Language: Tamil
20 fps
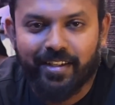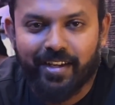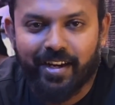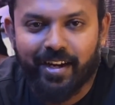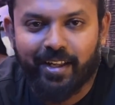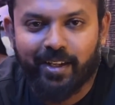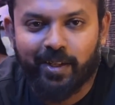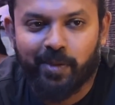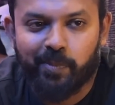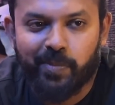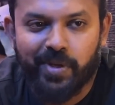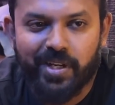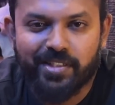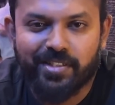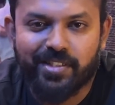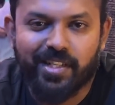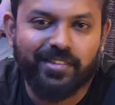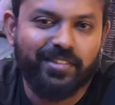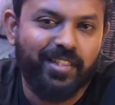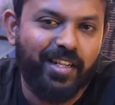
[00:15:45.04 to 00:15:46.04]
எனக்கு
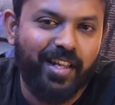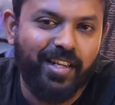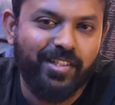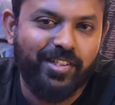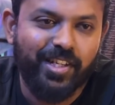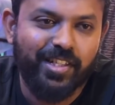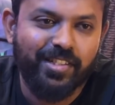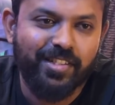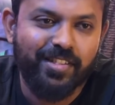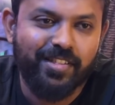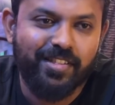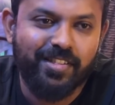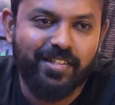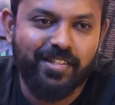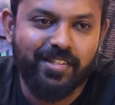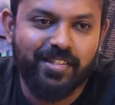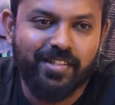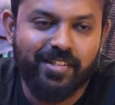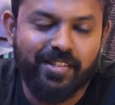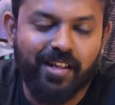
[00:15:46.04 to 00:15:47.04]
பீச் டெஸ்டினேஷன்ஸ்
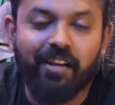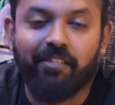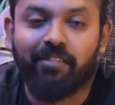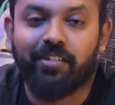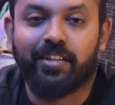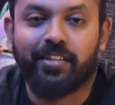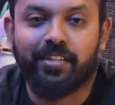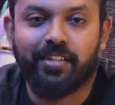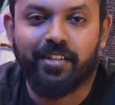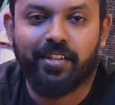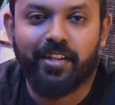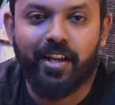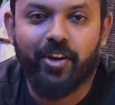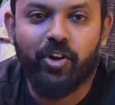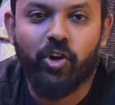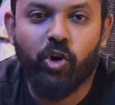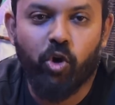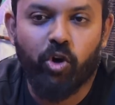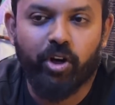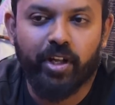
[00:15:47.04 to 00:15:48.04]
தான் வந்து
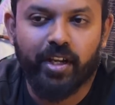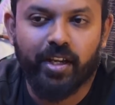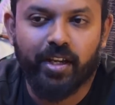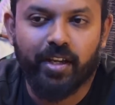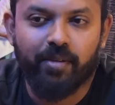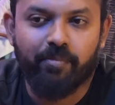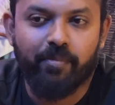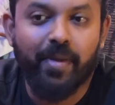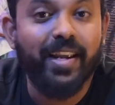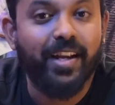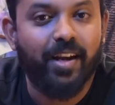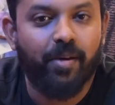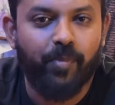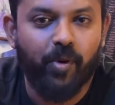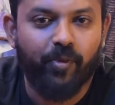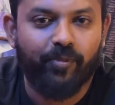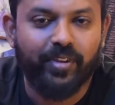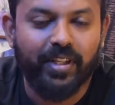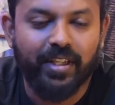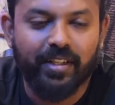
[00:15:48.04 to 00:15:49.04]
என்னோட மை கப்
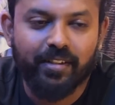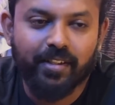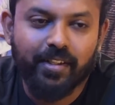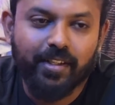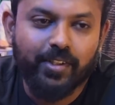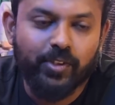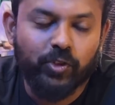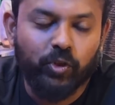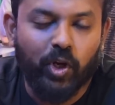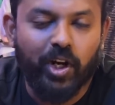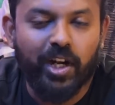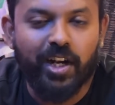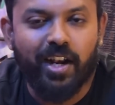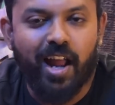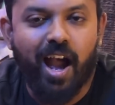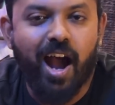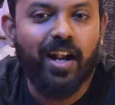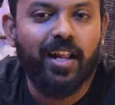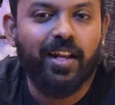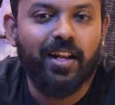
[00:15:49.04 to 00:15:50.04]
ஆஃப் டீ ஸோ அதனால்
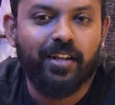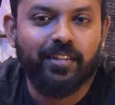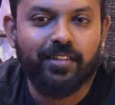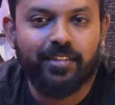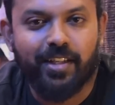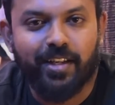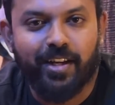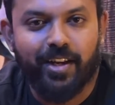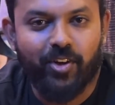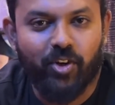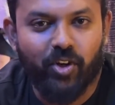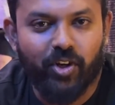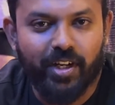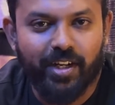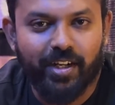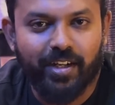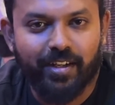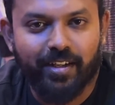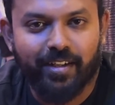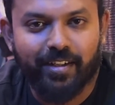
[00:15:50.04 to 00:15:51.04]
நாளையிலேருந்து தான் என்னோட
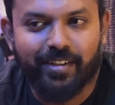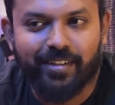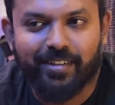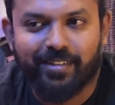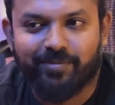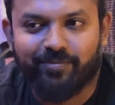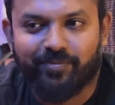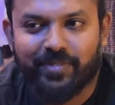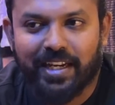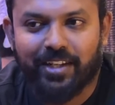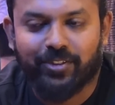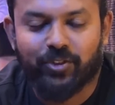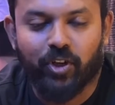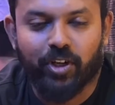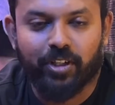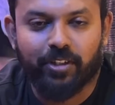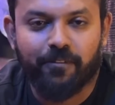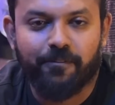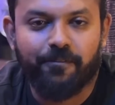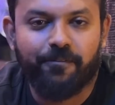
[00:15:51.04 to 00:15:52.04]
என்ன
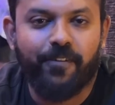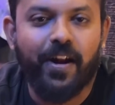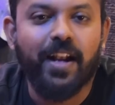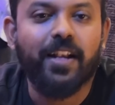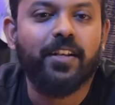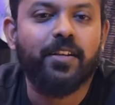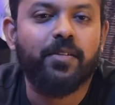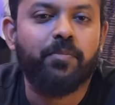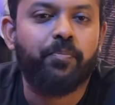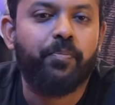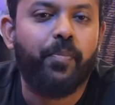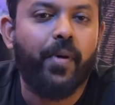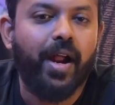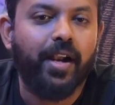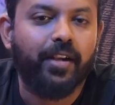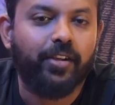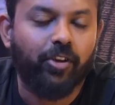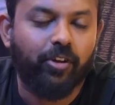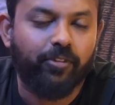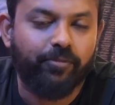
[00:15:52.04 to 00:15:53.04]
சொல்கிறது ஃபன்
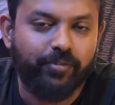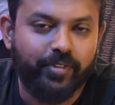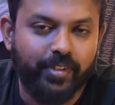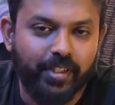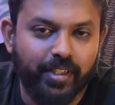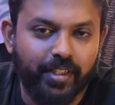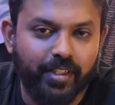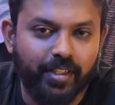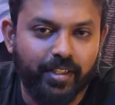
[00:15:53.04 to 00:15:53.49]
பார்ட் ஆஃப் த